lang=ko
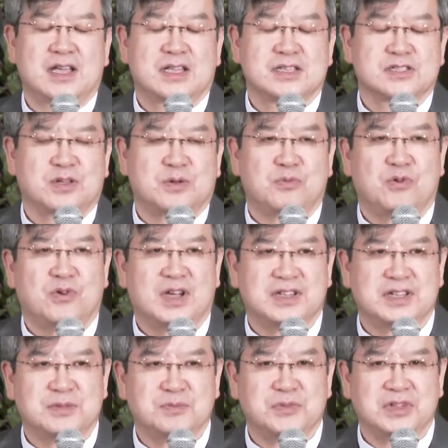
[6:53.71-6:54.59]

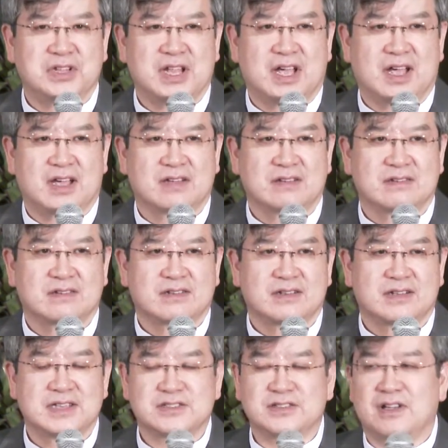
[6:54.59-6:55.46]
선포가 됩니다.
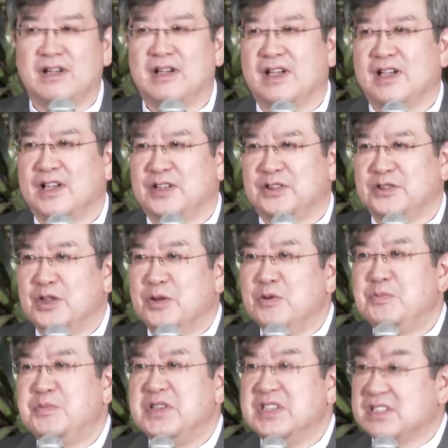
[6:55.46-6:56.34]
그래서
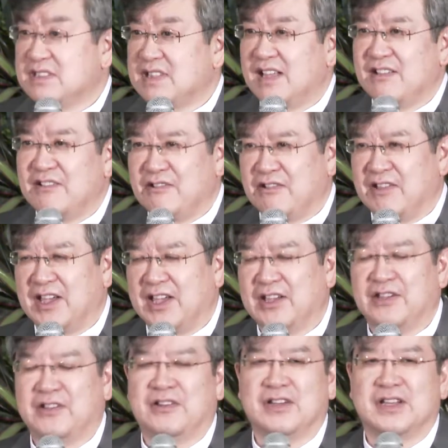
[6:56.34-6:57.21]
너무 비슷한
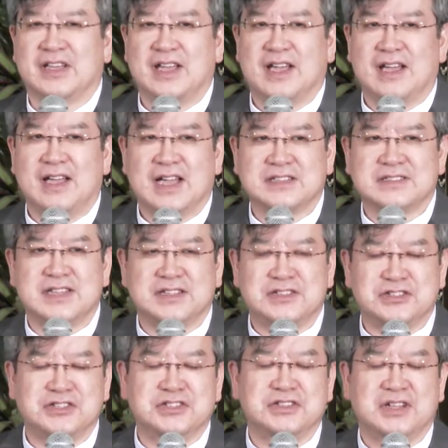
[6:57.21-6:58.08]
거예요. 그러니까
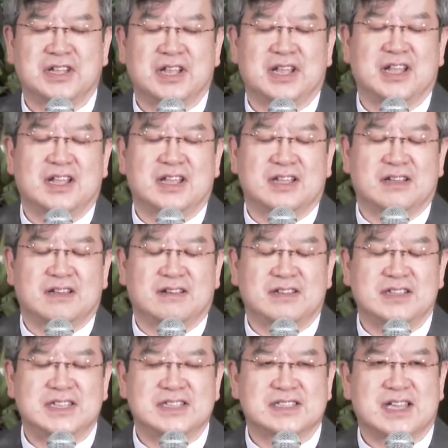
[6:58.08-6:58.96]
학자들은
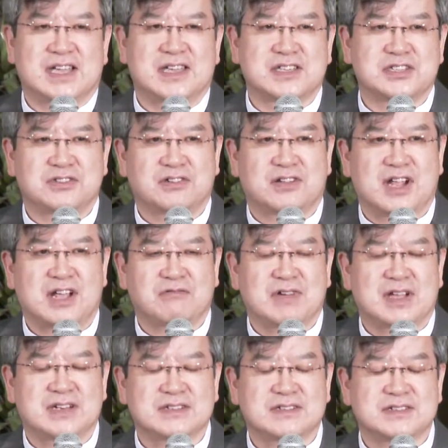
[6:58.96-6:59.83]
어,
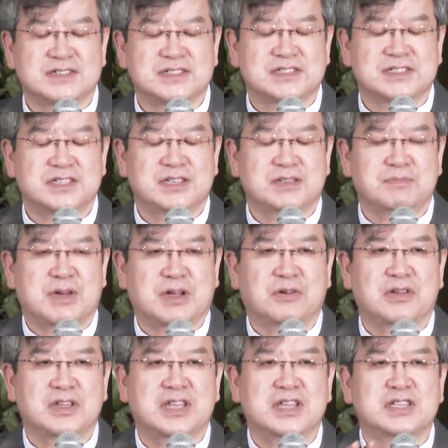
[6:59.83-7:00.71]
이사야서라고 하는 것이
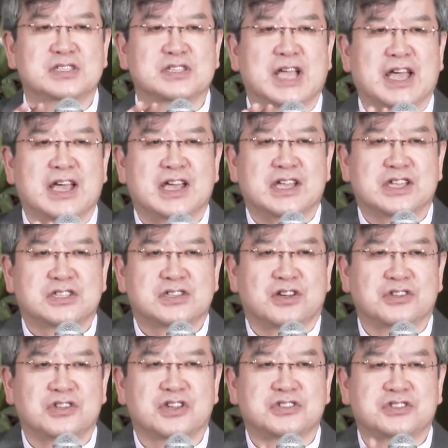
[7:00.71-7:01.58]
바로 이
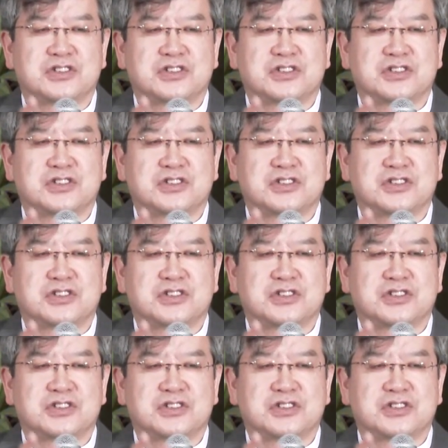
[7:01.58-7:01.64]
성경